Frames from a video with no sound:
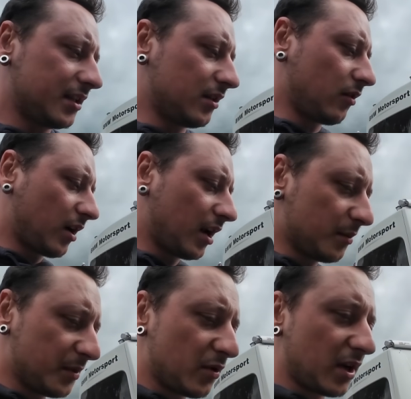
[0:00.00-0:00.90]
ich in eine
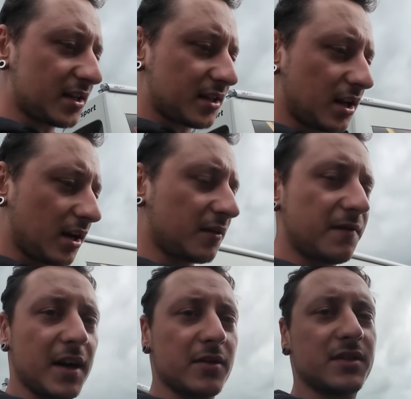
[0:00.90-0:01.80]
lokale Biogasanlage
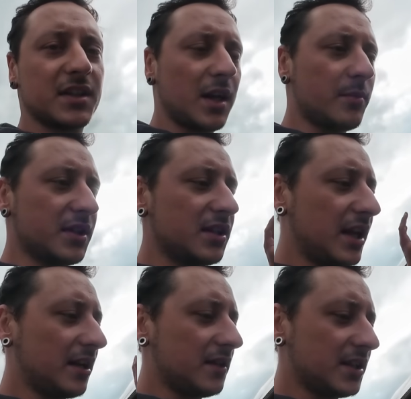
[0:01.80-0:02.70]
fahren und den damit
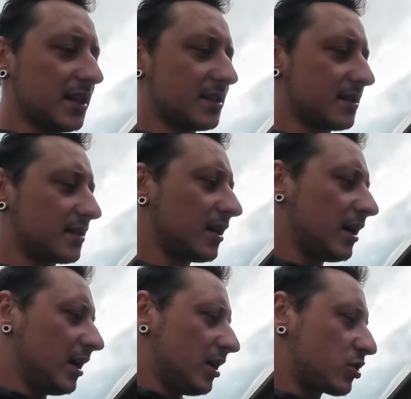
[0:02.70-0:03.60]
hinhängen, weil da ist es
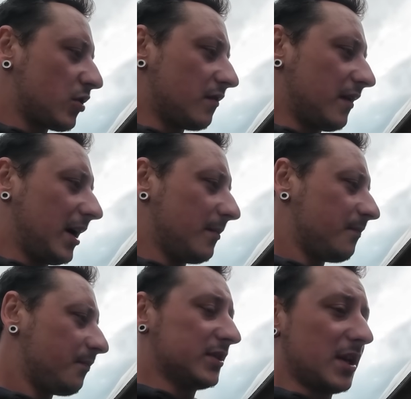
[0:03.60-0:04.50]
schön
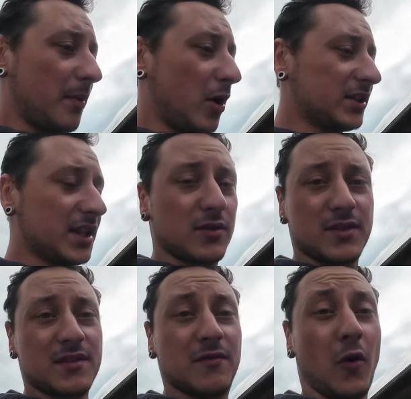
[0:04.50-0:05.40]
warm. Und der braucht
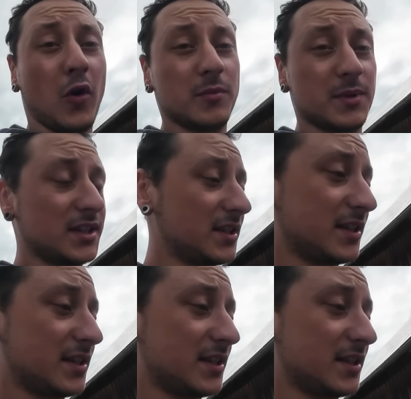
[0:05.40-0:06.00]
ansonsten Wochen, bis